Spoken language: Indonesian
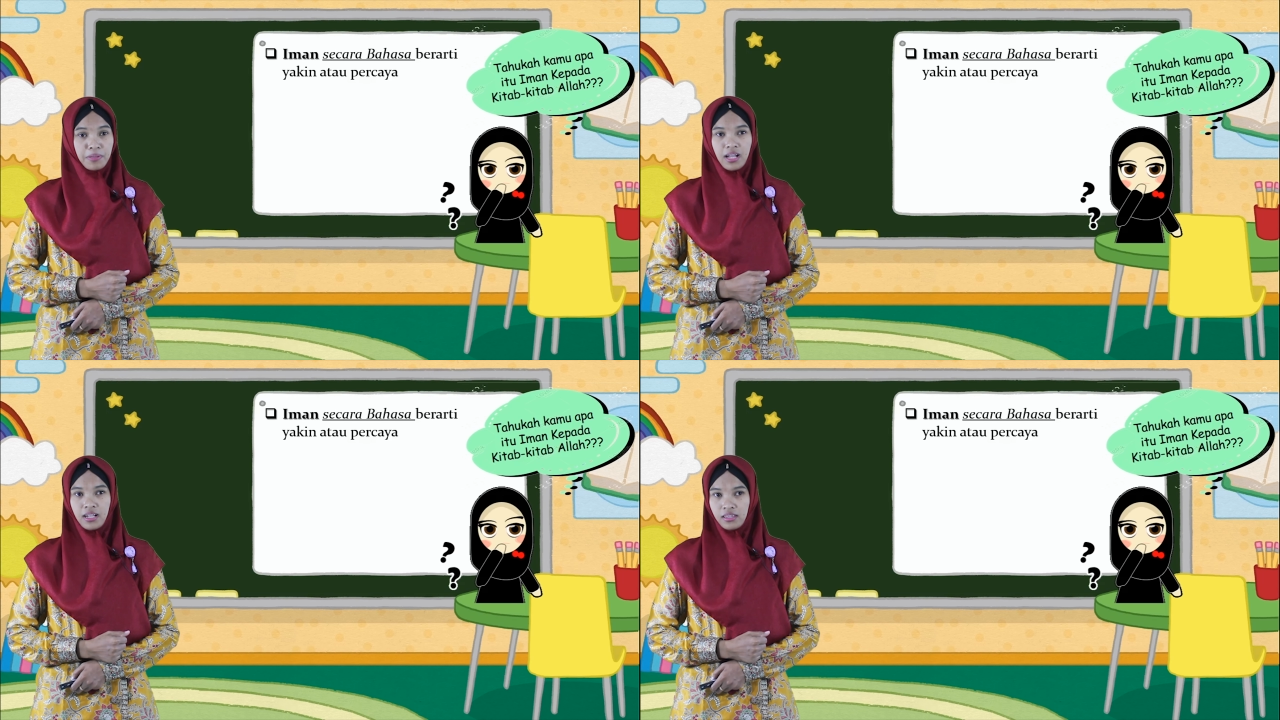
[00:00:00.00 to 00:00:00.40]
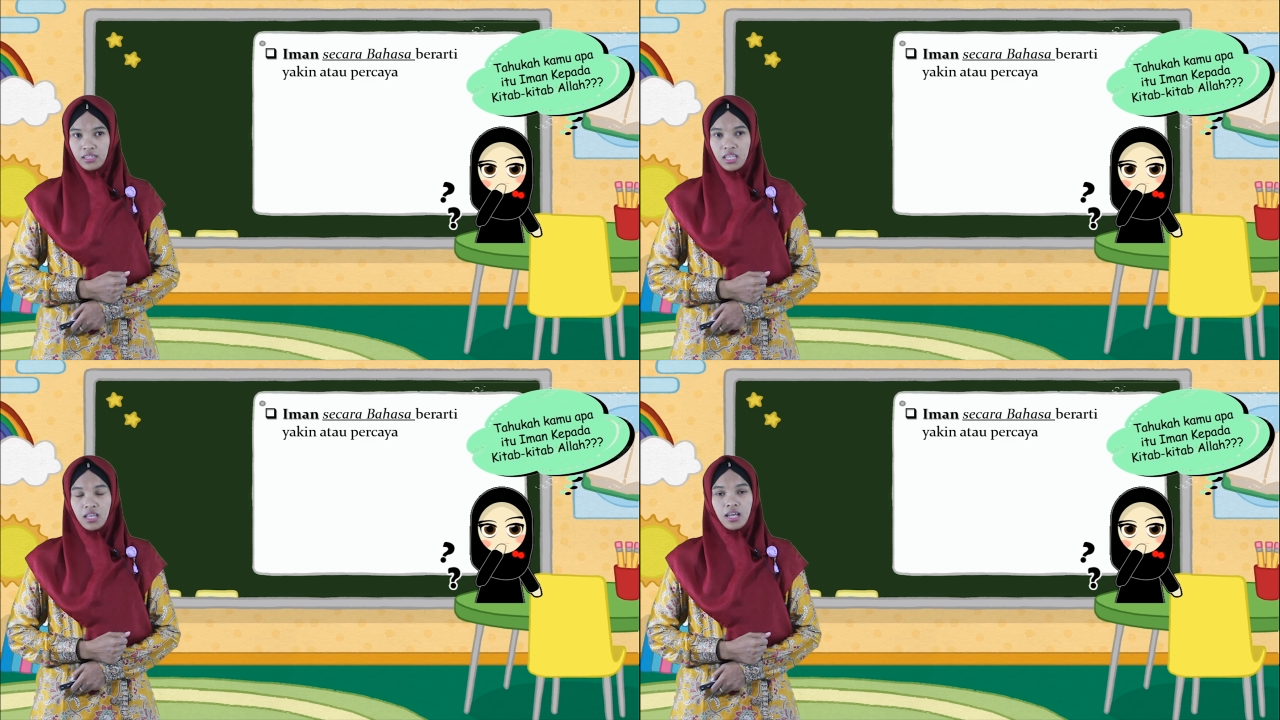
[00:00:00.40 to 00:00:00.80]

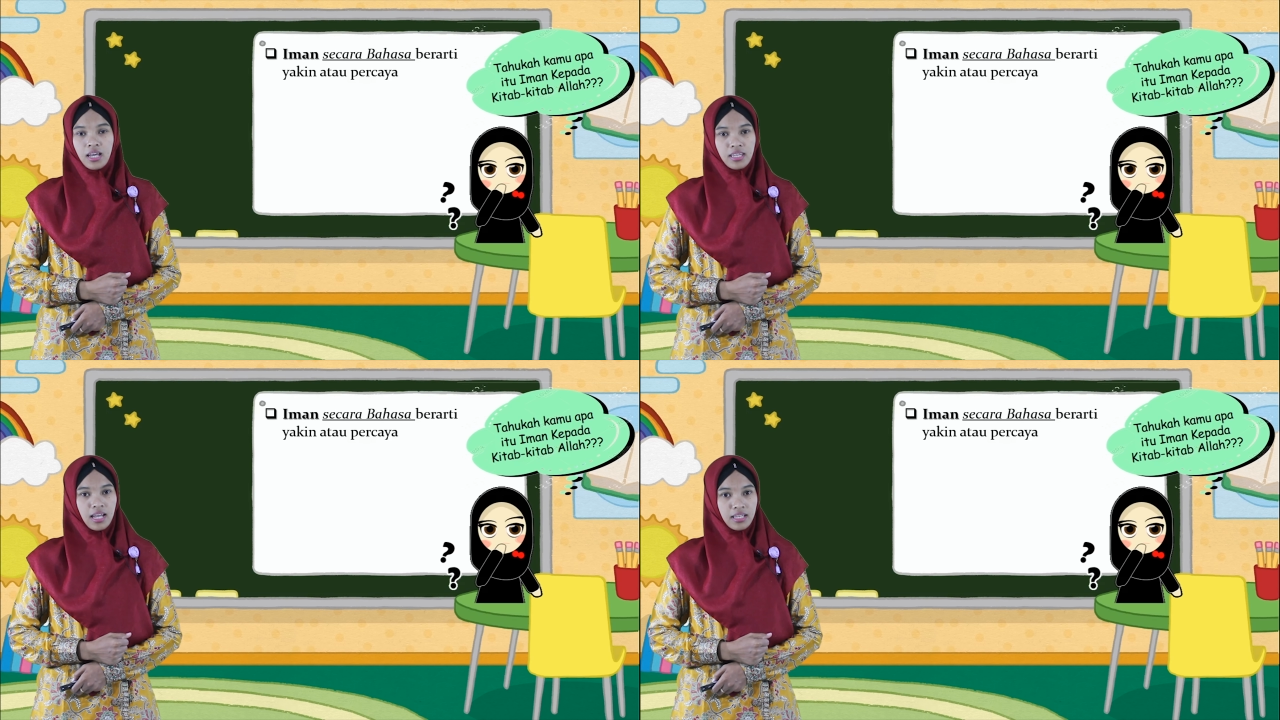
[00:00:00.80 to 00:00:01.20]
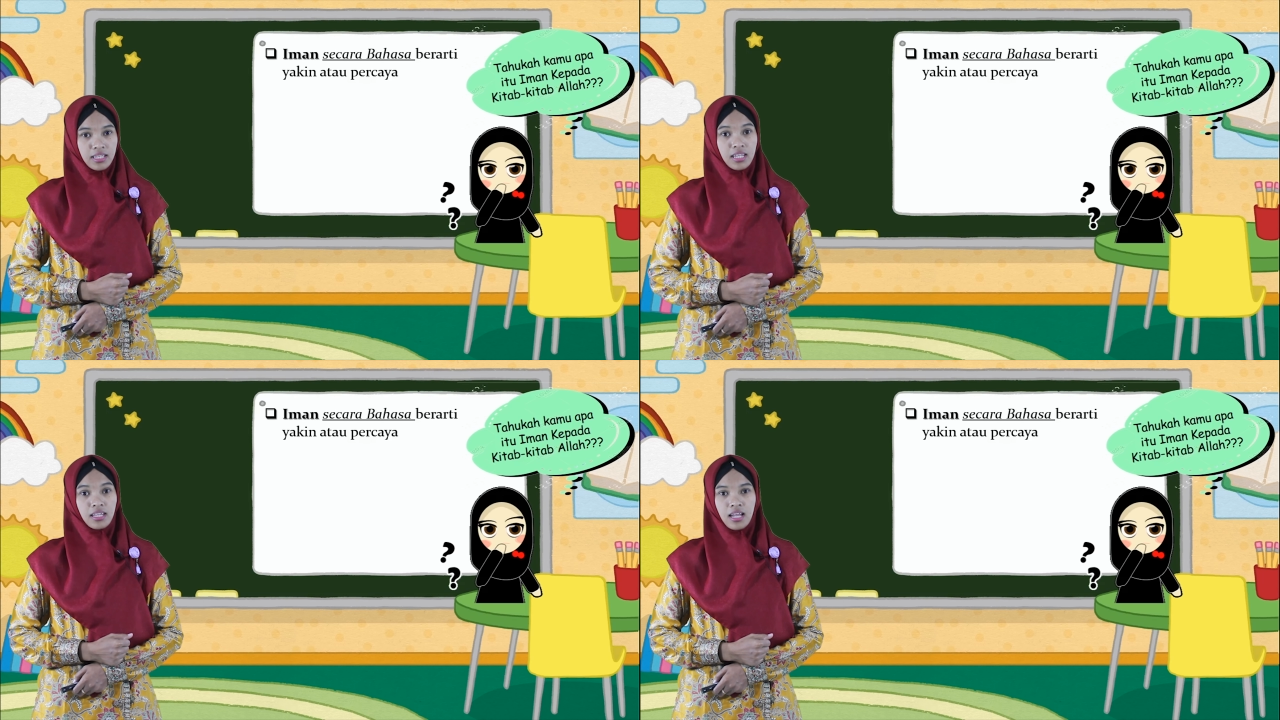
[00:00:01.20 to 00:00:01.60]
berarti
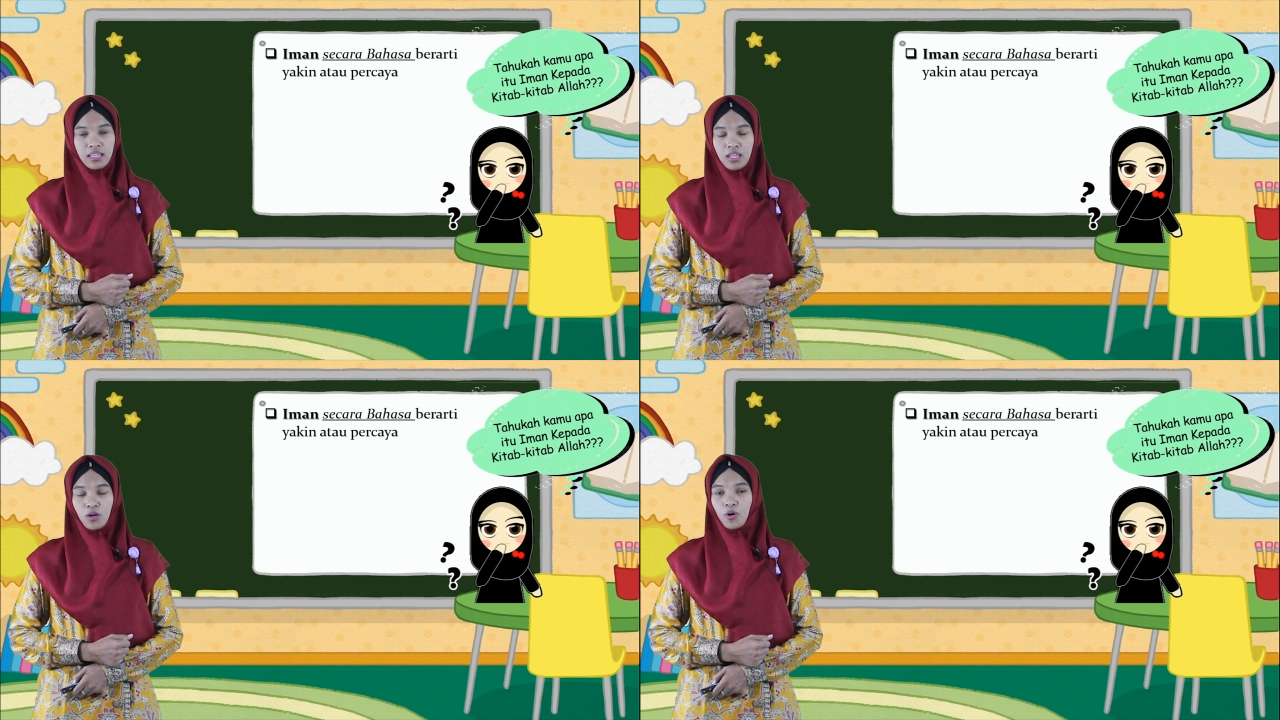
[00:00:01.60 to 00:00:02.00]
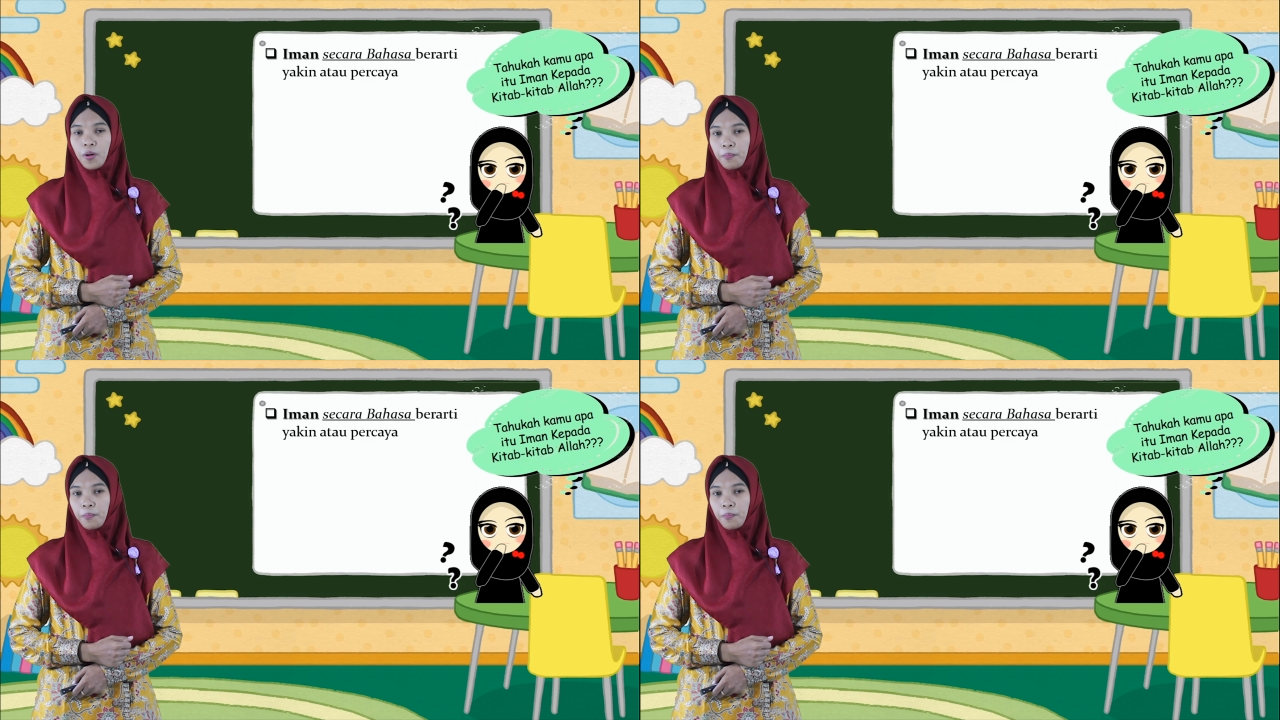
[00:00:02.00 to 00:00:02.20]
yakin atau